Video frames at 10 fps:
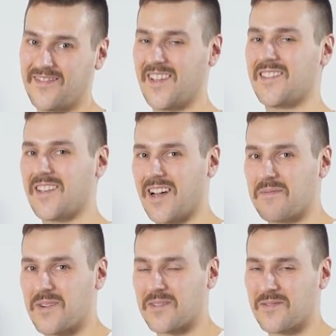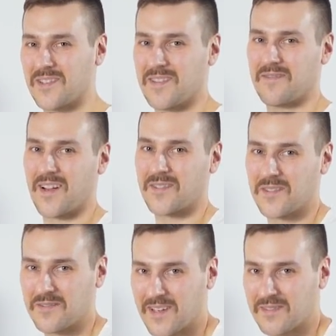Wiecie, jak pracujecie.
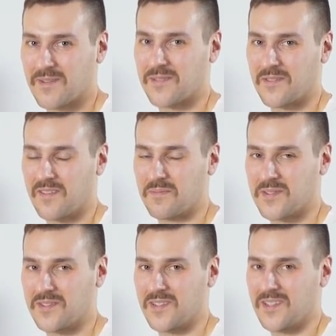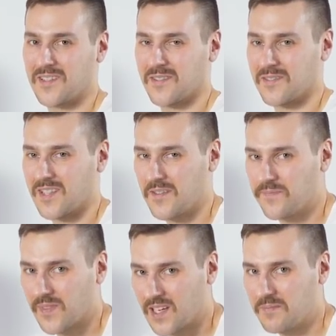Większość z Was pracuje w pozycji siedzącej
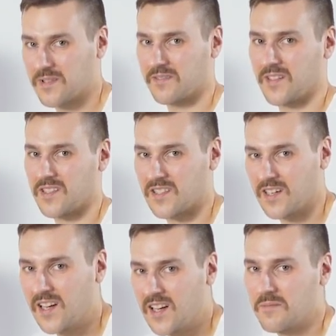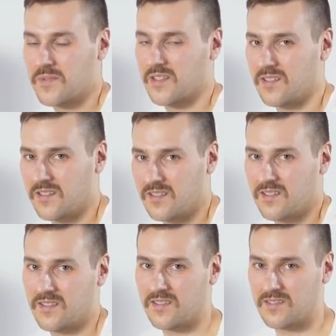i przeważnie e,
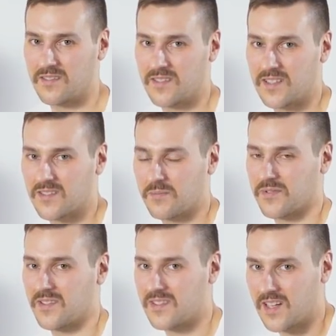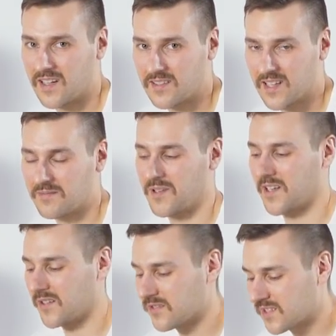jest to pozycja
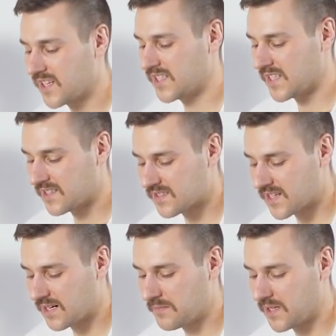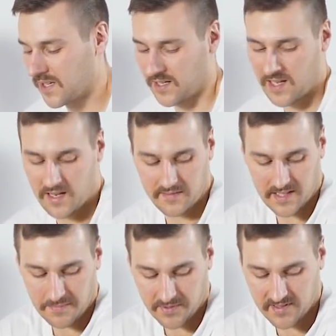nadmiernego zgięcia, zgarbienia. W
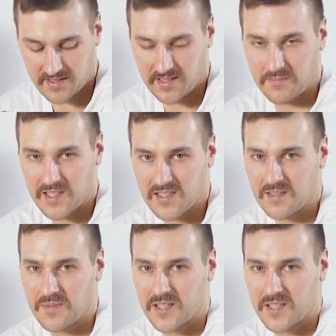tej pozycji mięśnie